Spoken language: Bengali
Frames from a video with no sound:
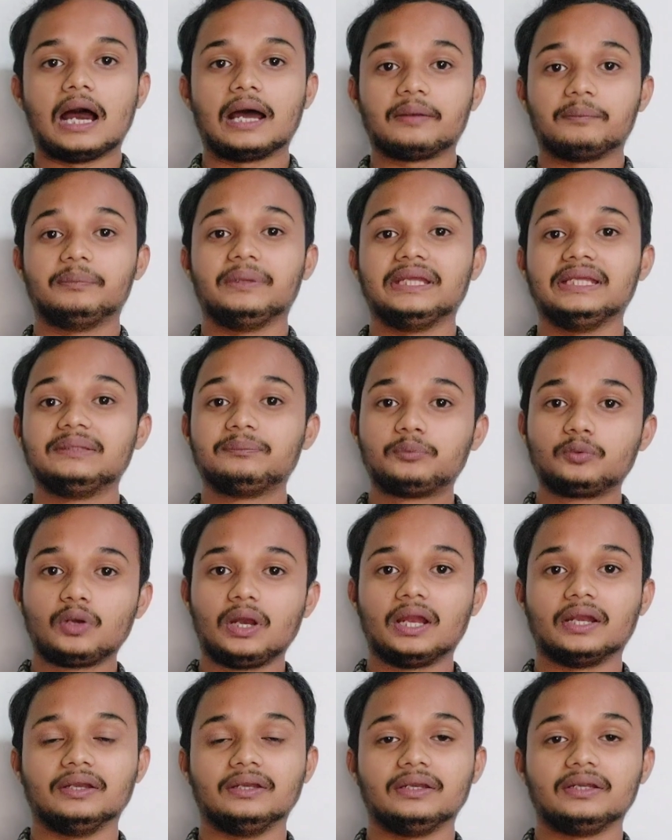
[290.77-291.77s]
আর বেদ
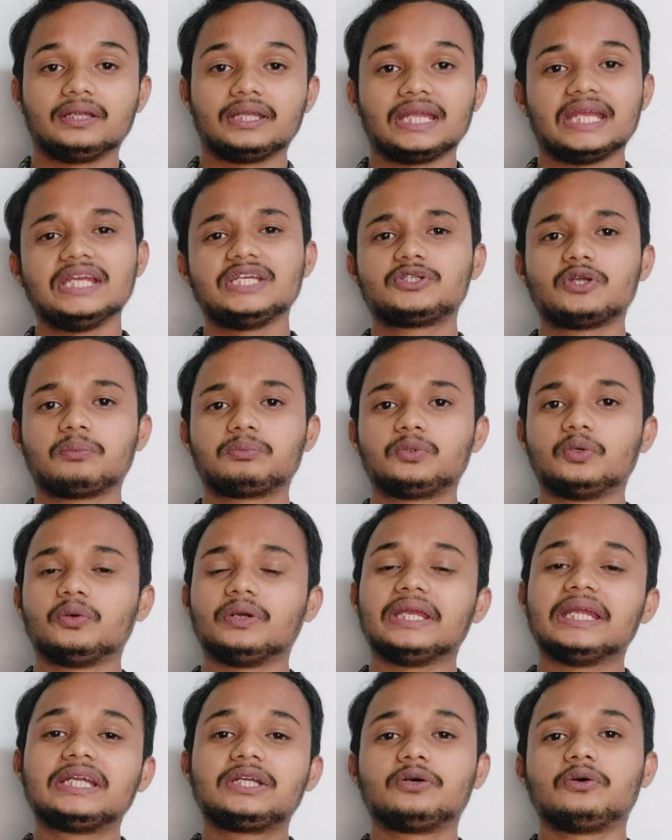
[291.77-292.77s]
পুরাণ এইসব তো
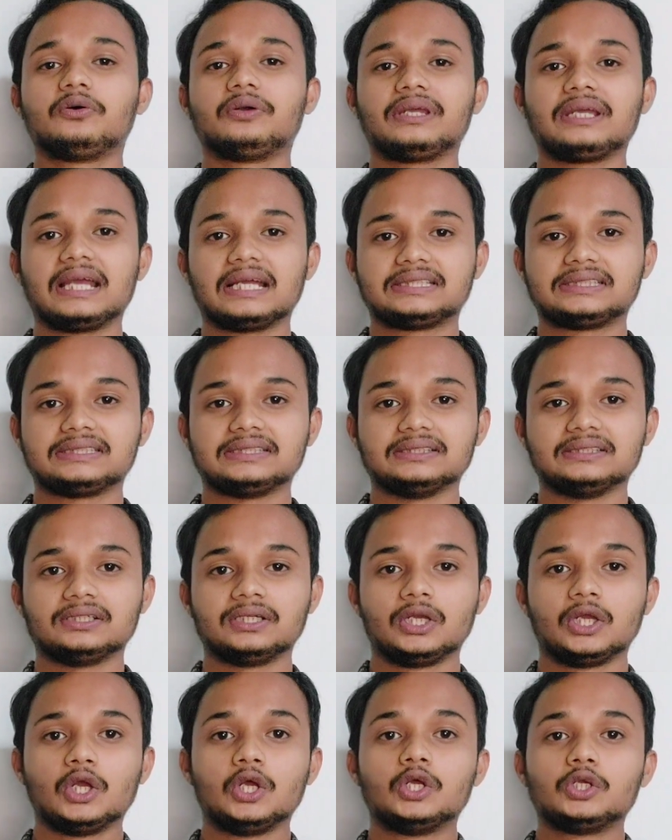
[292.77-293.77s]
এঁটো হয়ে গেছে
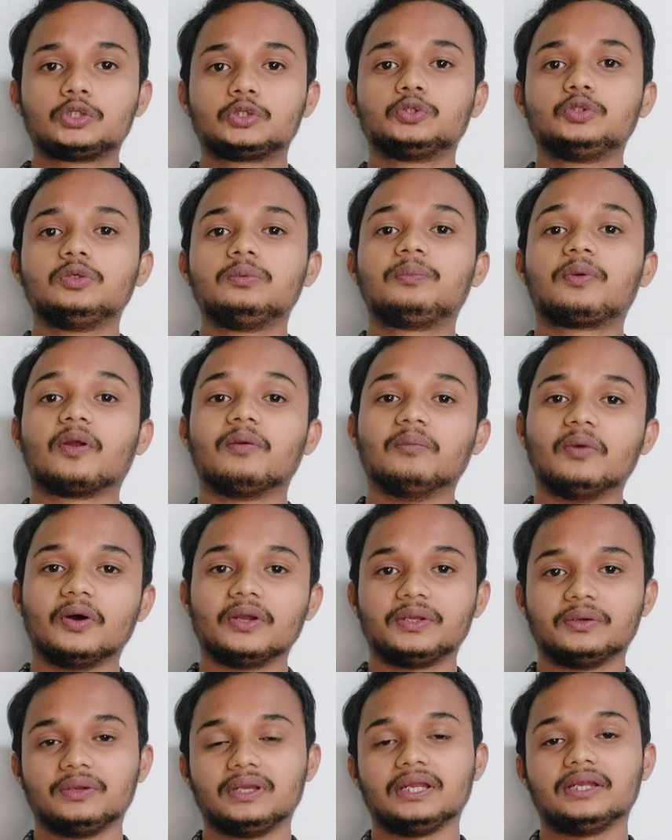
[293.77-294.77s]
শুধু
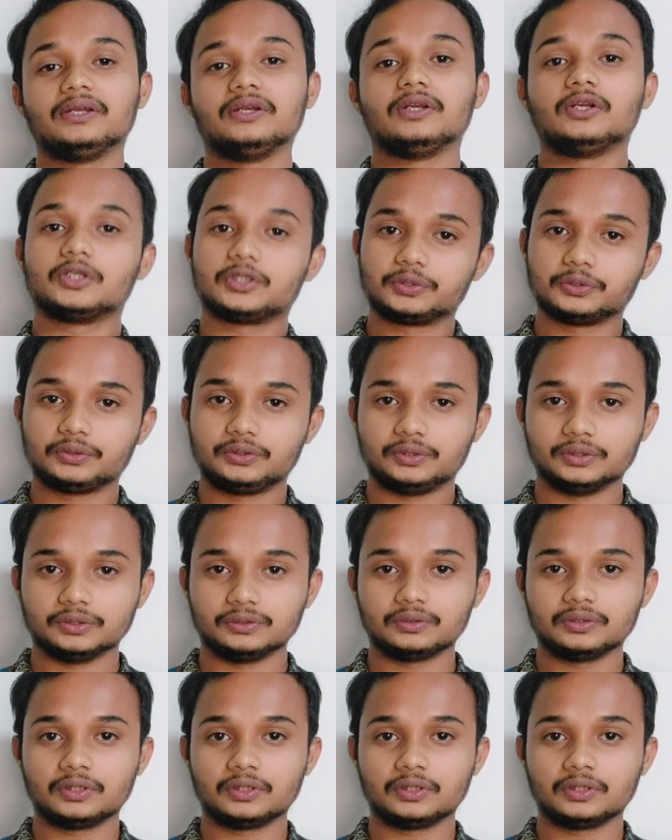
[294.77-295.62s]
ব্রহ্মই হলেন শুদ্ধ